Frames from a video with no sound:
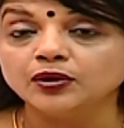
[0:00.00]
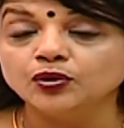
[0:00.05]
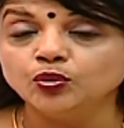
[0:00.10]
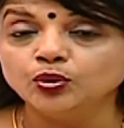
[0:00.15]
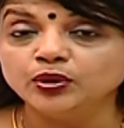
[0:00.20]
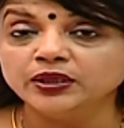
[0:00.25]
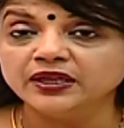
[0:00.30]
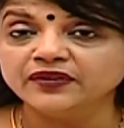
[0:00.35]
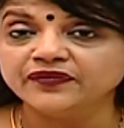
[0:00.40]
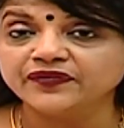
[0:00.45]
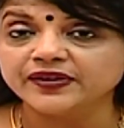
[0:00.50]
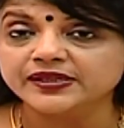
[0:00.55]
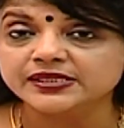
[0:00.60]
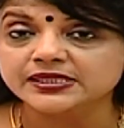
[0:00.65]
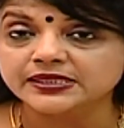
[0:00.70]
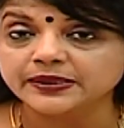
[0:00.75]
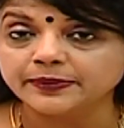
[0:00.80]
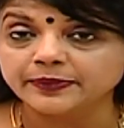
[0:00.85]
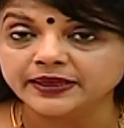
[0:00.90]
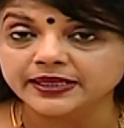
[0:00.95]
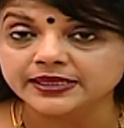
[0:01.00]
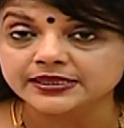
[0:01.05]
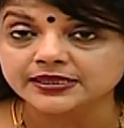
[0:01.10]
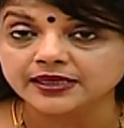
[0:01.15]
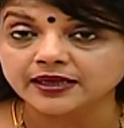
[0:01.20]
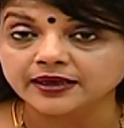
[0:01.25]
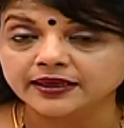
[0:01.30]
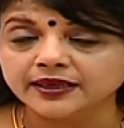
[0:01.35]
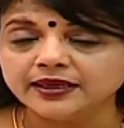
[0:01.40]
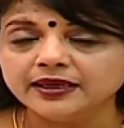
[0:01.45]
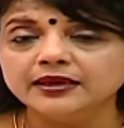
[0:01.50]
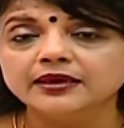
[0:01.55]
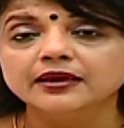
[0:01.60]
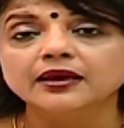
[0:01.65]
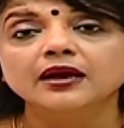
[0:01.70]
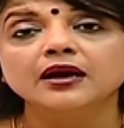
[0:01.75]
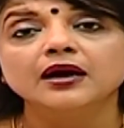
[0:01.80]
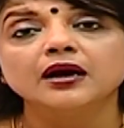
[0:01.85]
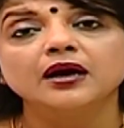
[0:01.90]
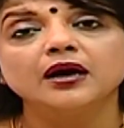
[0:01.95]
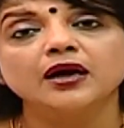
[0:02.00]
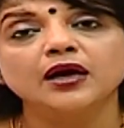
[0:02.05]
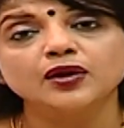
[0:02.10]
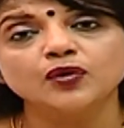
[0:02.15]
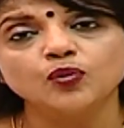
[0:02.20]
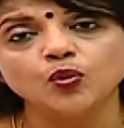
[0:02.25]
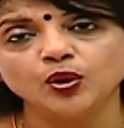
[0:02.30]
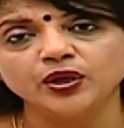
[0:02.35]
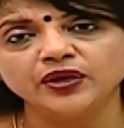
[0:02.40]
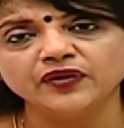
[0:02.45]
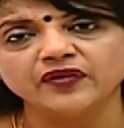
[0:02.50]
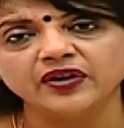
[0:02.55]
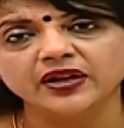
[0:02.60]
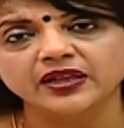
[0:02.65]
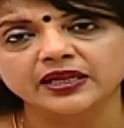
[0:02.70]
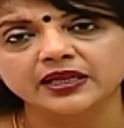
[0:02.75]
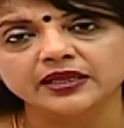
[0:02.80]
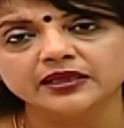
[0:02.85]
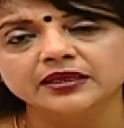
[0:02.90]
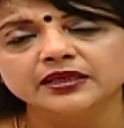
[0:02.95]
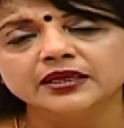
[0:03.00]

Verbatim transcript: லூட்டியல் ஃபேஸ் ஸ்டெபிலைஸ் ஆகி கரு ஒட்டி வளர